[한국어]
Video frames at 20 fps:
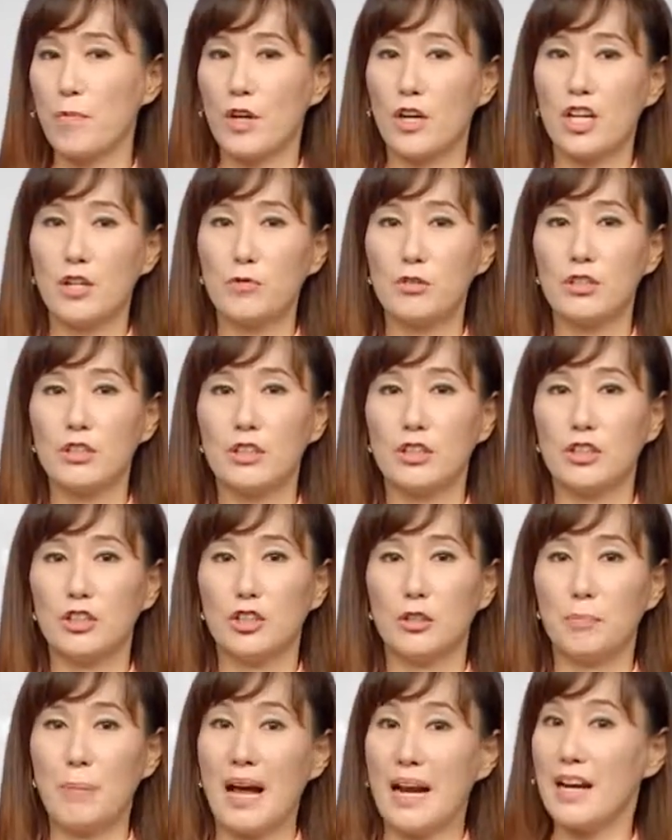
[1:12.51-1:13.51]
여러분
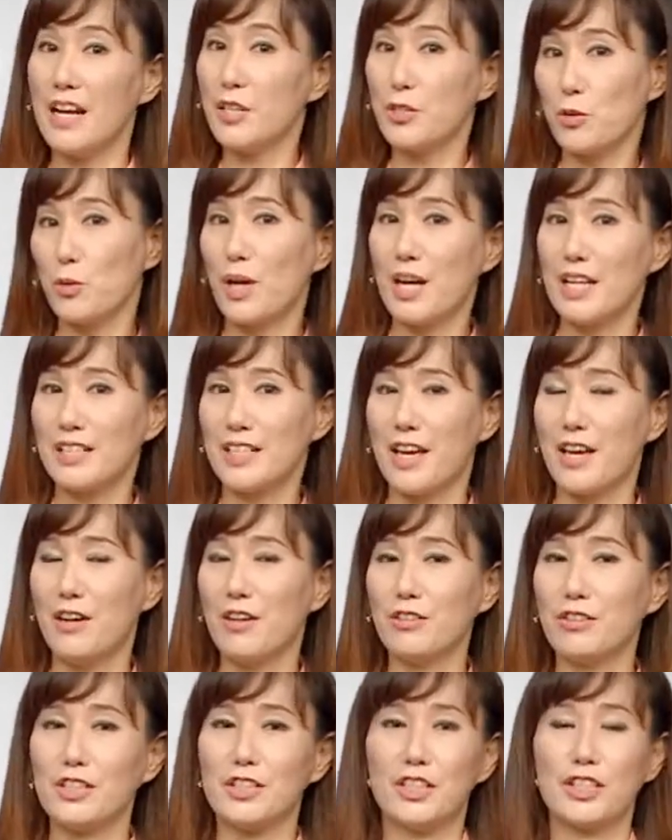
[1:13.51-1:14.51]
그 발레
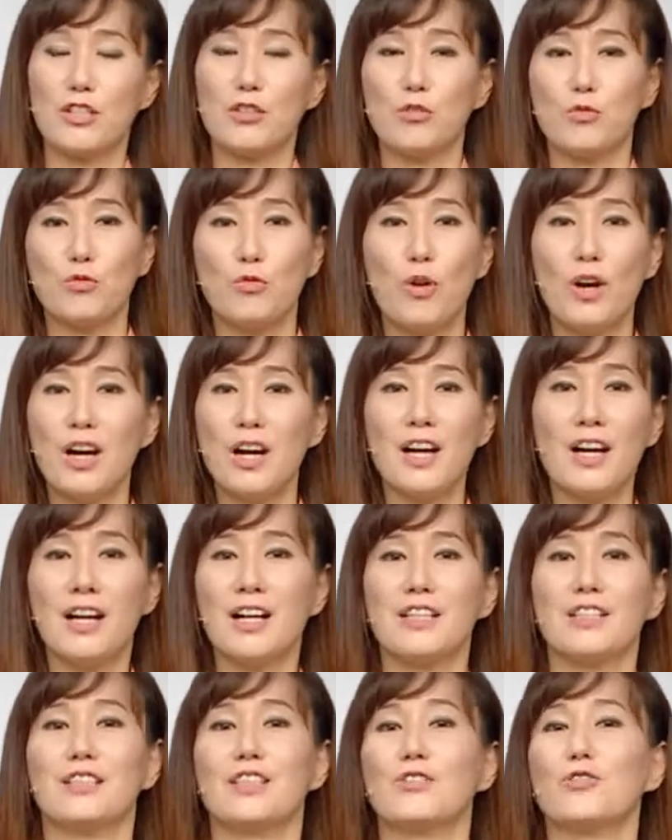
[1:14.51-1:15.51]
좋아하세요? 굉장히 좀
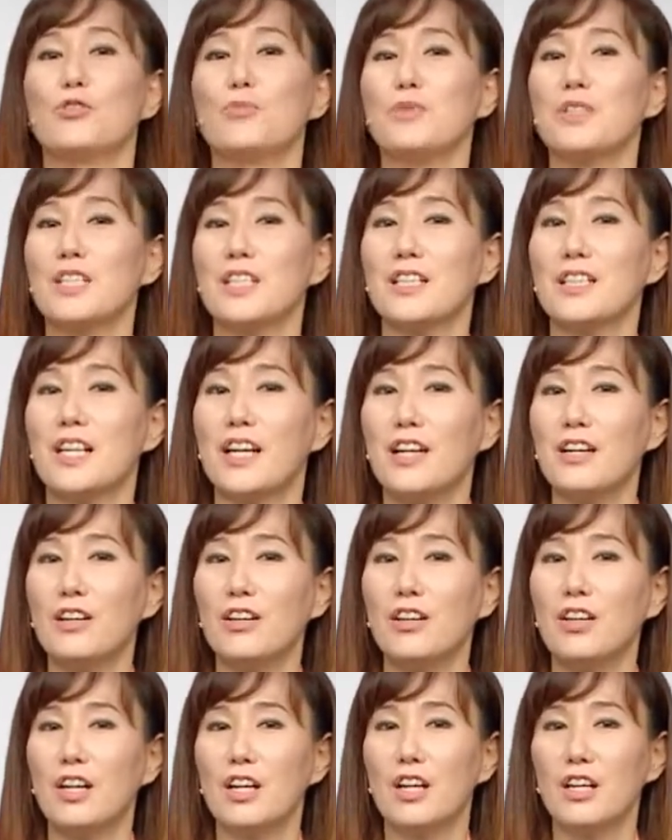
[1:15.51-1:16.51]
우아한 이제 춤이잖아요.